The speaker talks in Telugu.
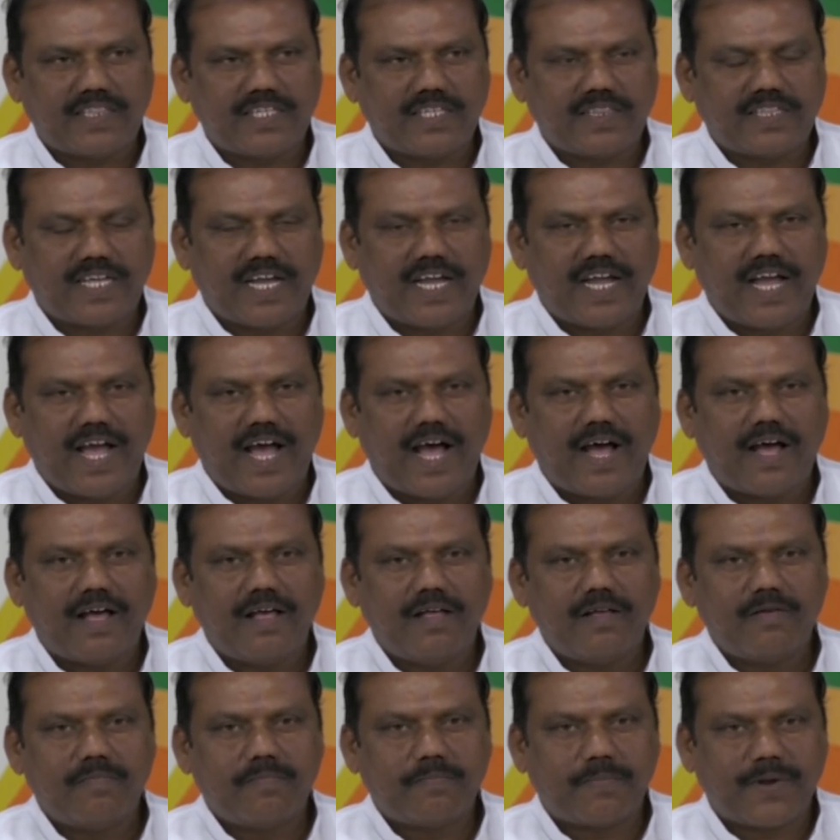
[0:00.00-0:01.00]
అతీతంగా
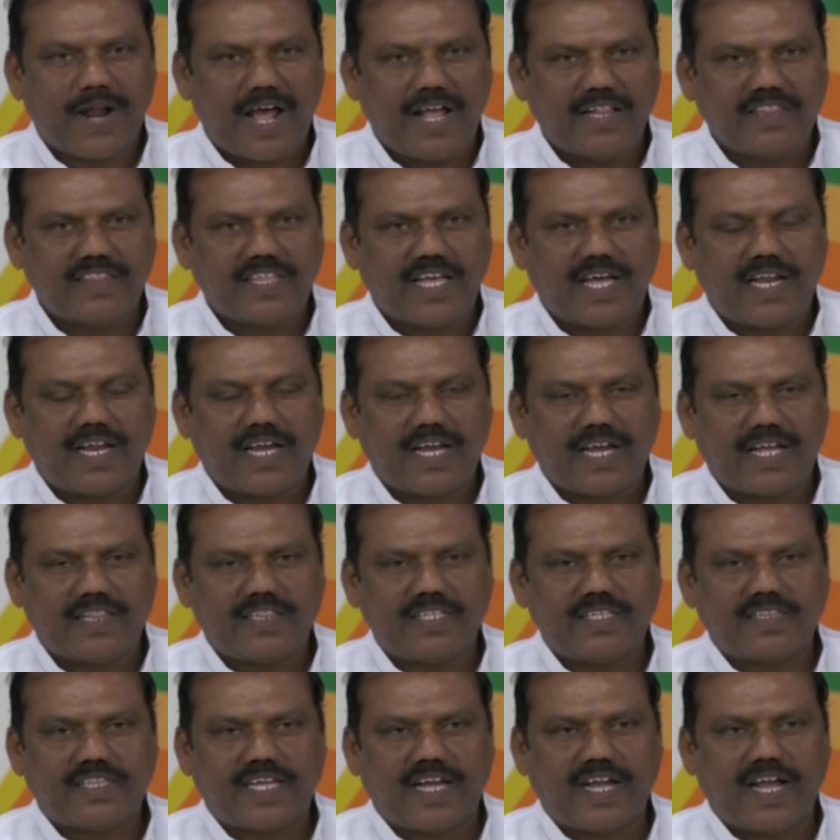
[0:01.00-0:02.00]
ప్రాంతాలకు
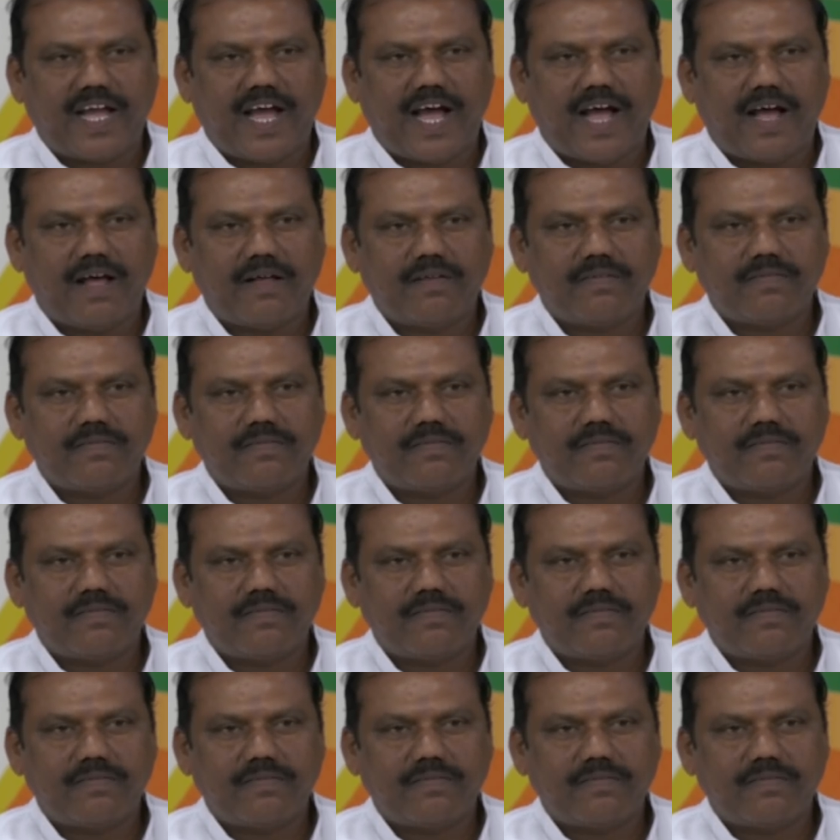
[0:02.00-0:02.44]
అతీతంగా